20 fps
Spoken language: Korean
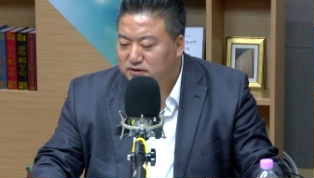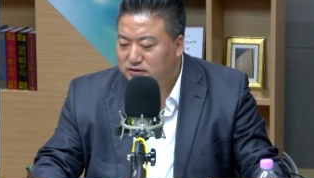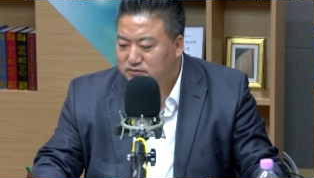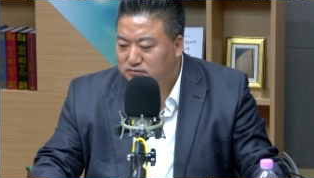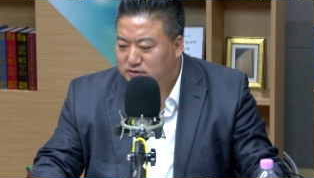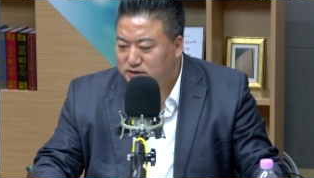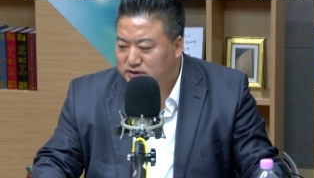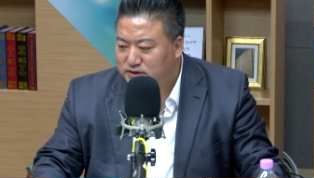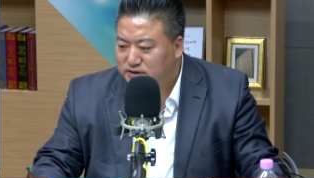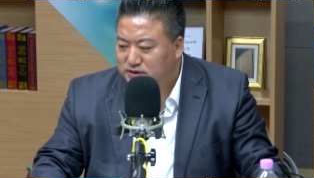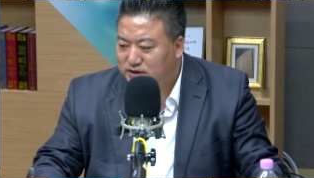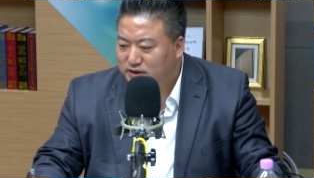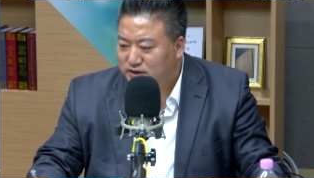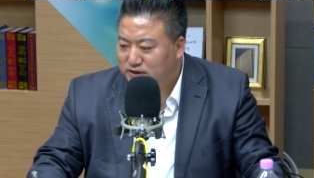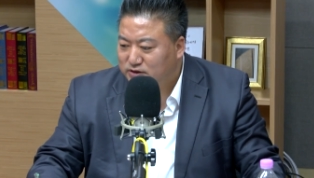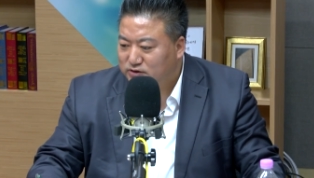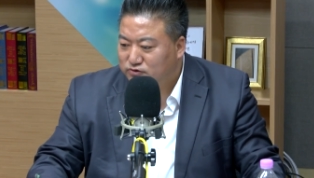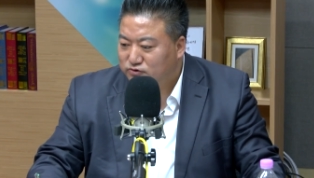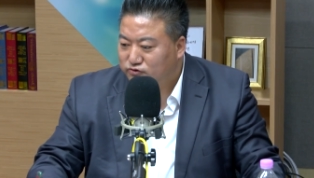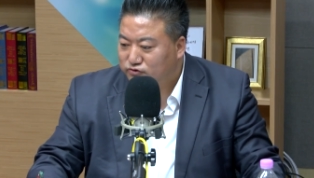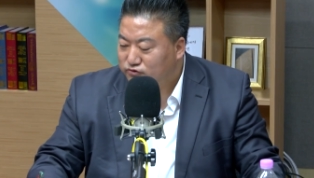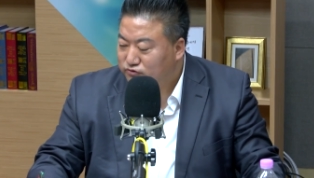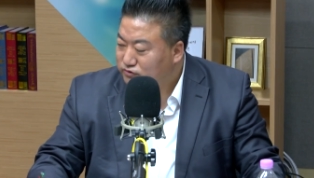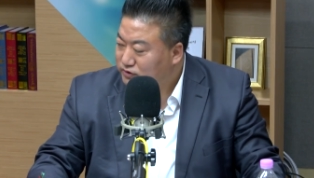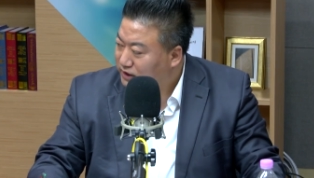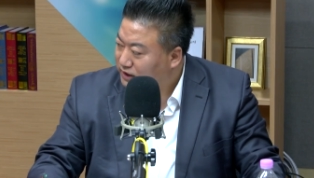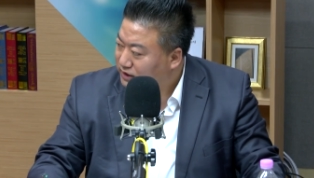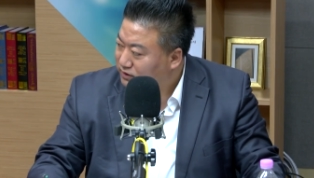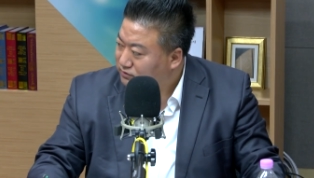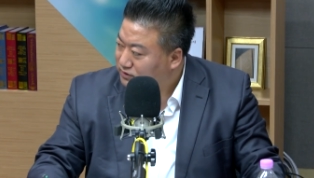경우에는
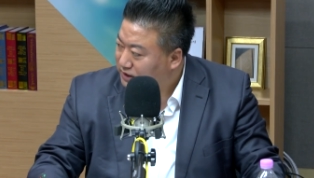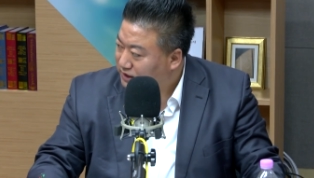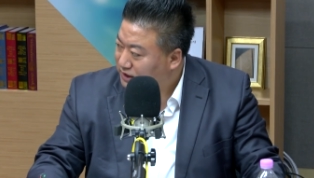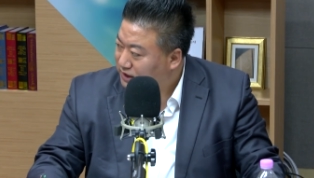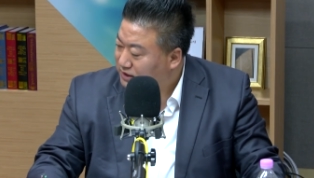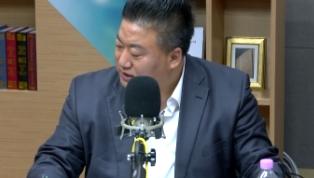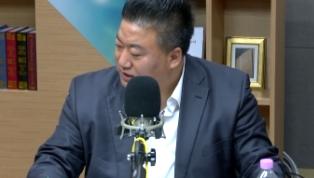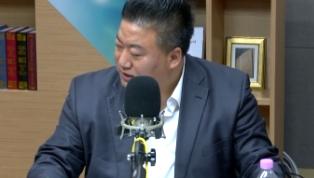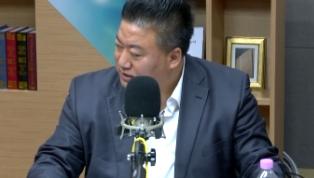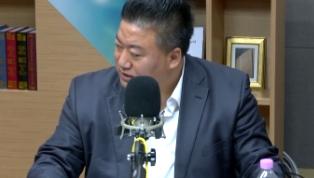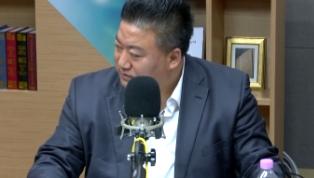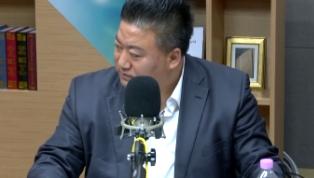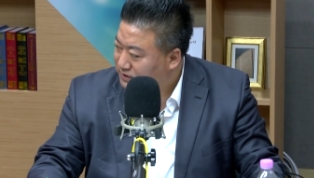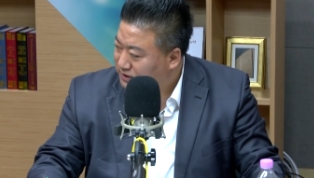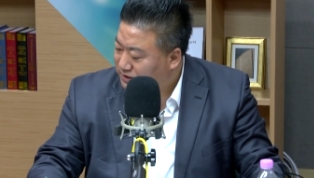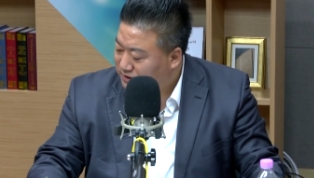중퇴라고 이야기하지 않았습니까?